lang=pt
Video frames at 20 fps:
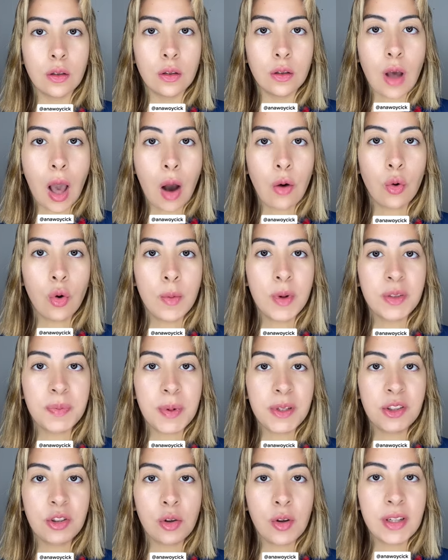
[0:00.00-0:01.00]
Algumas
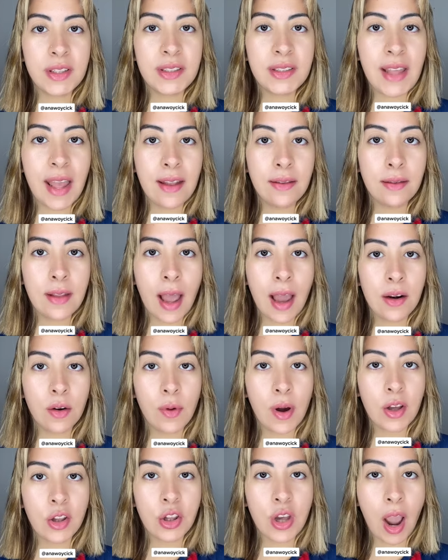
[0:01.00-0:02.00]
pessoas tentaram
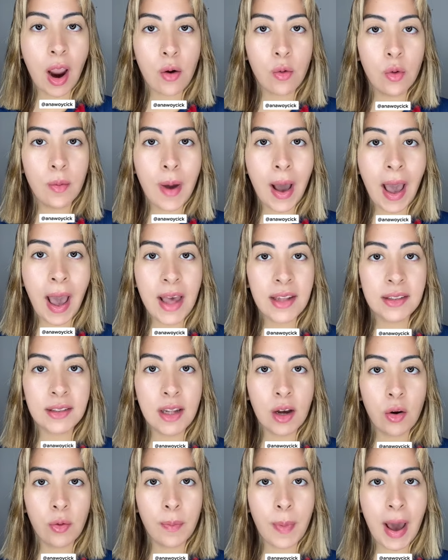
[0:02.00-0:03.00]
achar uma
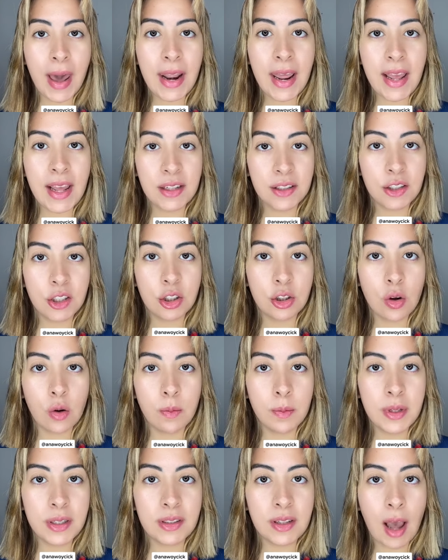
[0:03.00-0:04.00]
razão para esse som
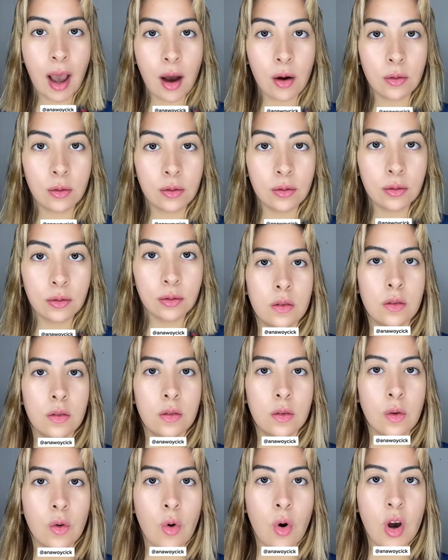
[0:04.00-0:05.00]
bizarro,
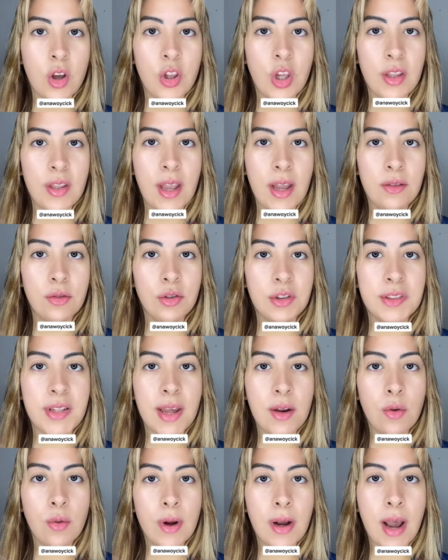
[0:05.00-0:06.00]
cogitando
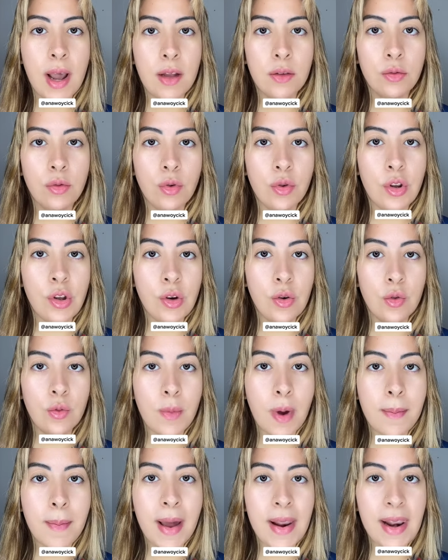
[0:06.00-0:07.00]
ser o canto de
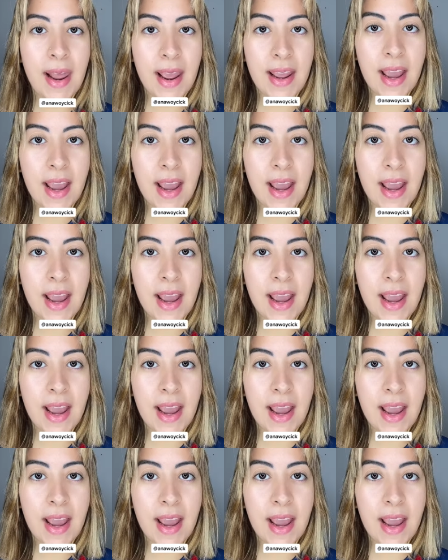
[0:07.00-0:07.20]
uma baleia